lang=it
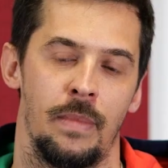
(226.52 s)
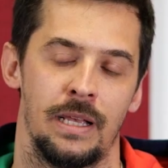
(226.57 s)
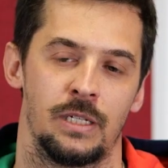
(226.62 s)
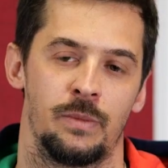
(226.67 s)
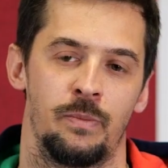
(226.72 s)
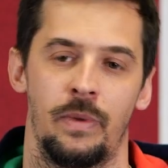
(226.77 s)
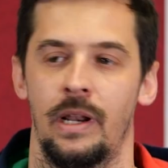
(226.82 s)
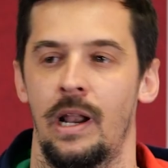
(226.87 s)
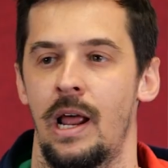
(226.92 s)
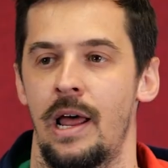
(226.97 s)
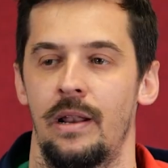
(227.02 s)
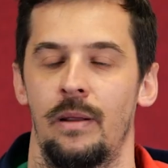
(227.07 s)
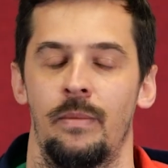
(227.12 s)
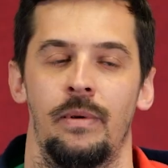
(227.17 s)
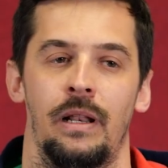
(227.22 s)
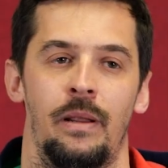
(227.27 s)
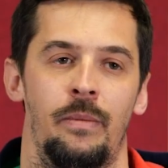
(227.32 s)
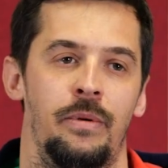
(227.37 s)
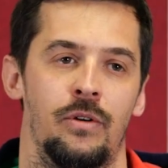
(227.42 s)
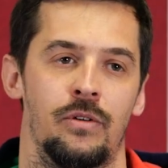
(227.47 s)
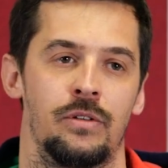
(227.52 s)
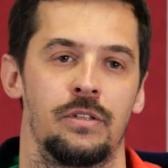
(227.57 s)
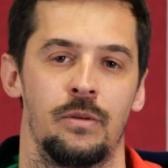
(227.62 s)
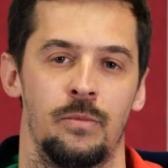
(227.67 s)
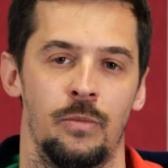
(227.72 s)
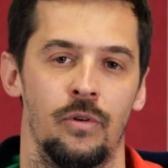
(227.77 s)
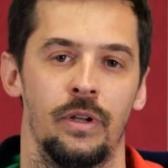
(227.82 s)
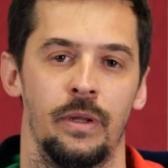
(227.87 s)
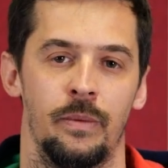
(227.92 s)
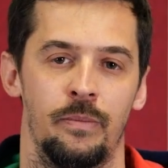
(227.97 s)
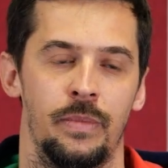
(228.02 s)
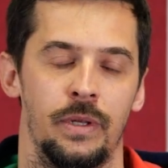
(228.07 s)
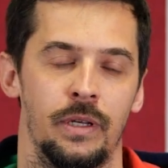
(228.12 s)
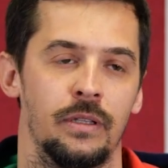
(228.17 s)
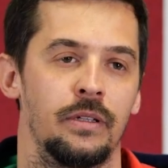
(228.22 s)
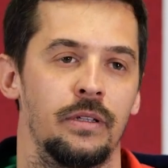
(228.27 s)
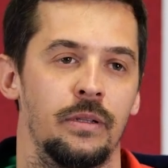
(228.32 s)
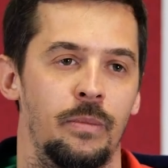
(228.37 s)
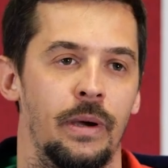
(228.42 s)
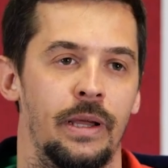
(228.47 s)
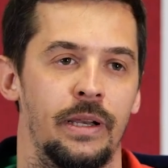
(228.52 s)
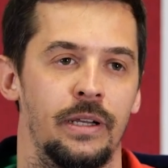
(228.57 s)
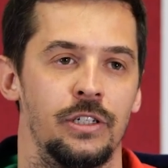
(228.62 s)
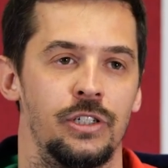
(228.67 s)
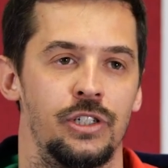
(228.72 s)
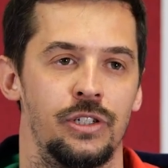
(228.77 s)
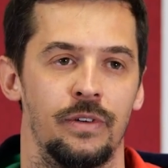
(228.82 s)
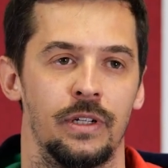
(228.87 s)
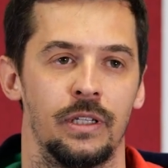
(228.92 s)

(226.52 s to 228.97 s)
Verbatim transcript: ben sperare per le prossime Olimpiadi di Parigi